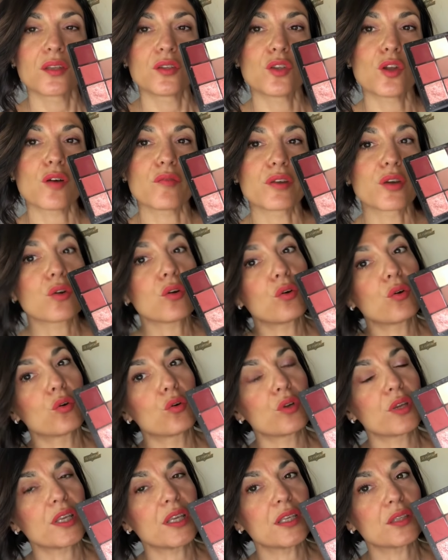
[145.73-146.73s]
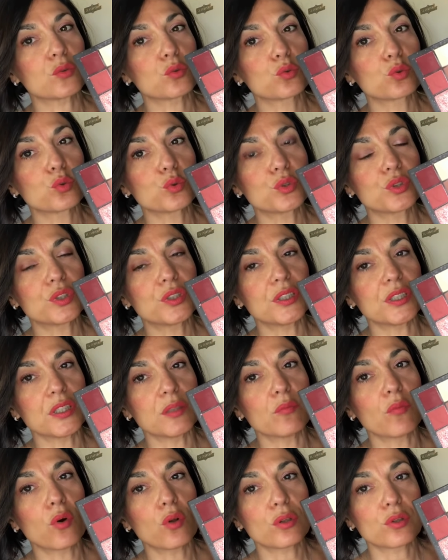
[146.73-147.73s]
9 colori tutti
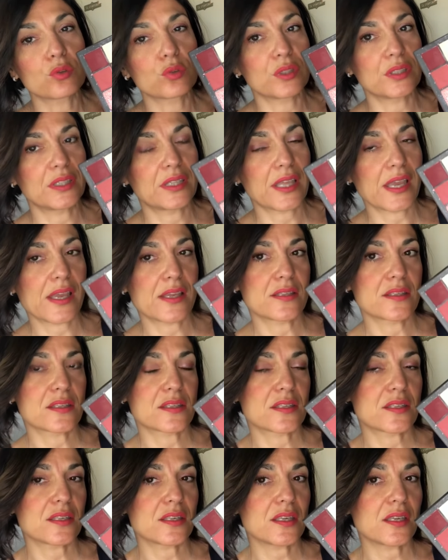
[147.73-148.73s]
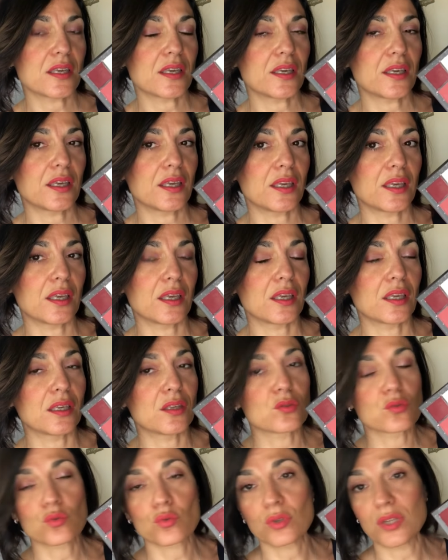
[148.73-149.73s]
molto intensi
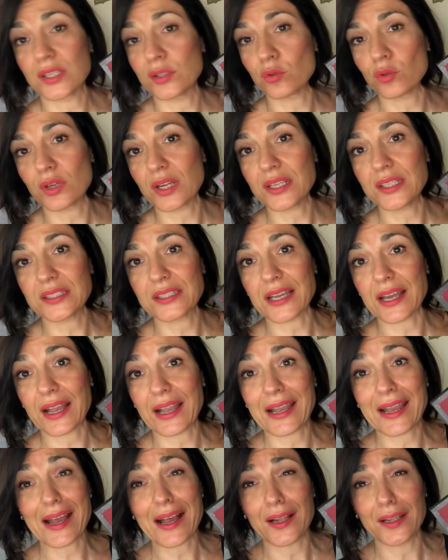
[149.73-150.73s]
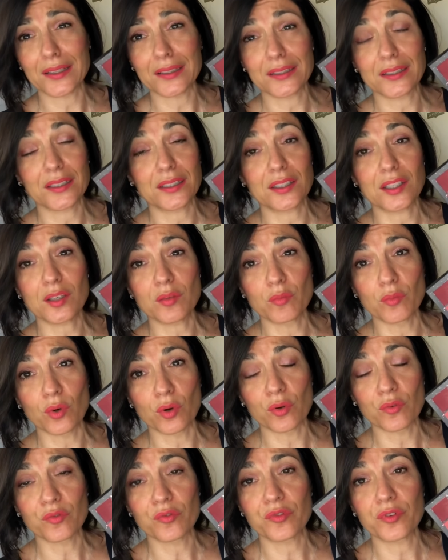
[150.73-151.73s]
e sulle tonalità calde del
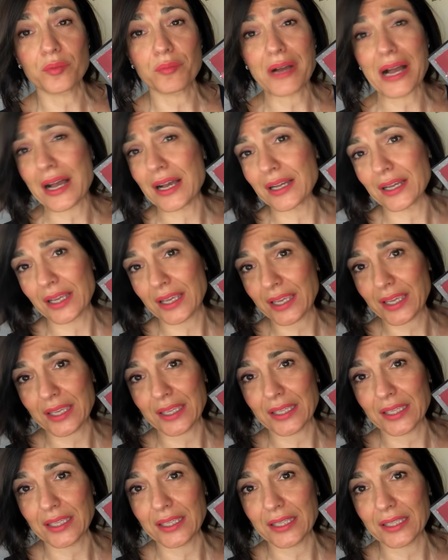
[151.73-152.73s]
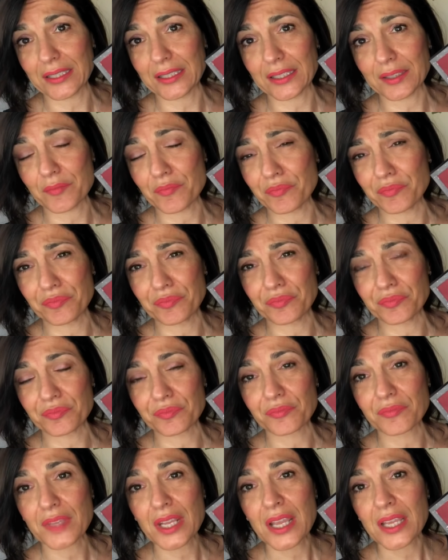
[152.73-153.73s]
mauve ma anche
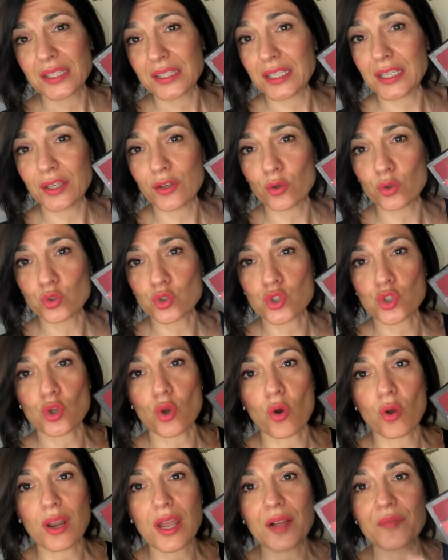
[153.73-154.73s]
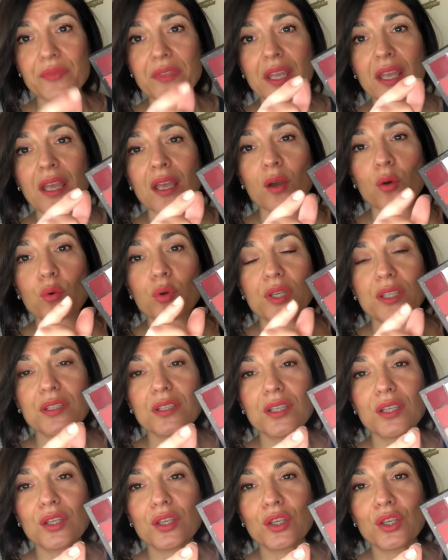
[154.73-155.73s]
mm, del nocciola
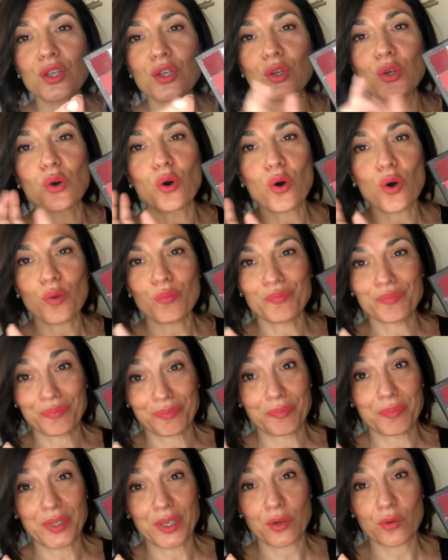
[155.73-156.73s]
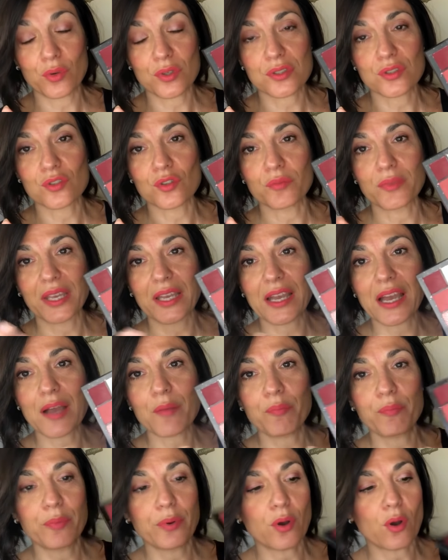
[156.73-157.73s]
quindi io per questo make
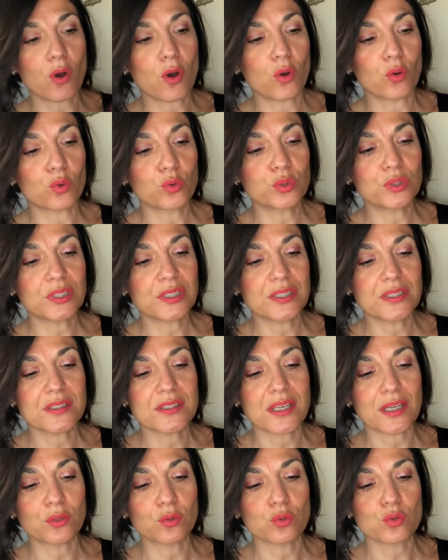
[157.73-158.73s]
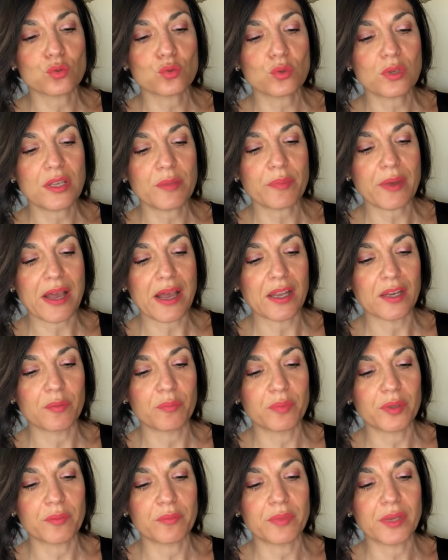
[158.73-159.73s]
up ho utilizzato sulle
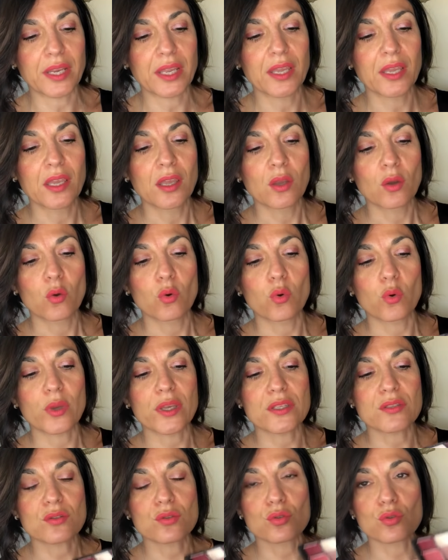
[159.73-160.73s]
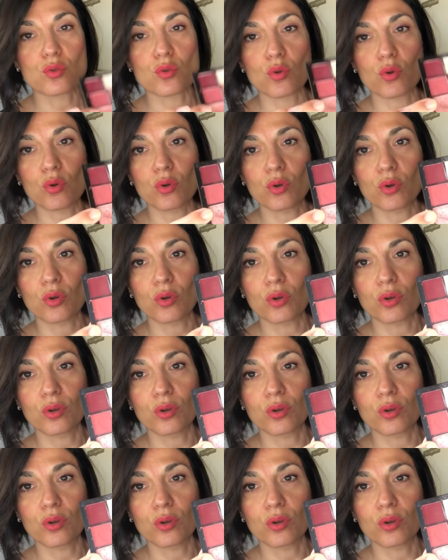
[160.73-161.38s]
palpebre questo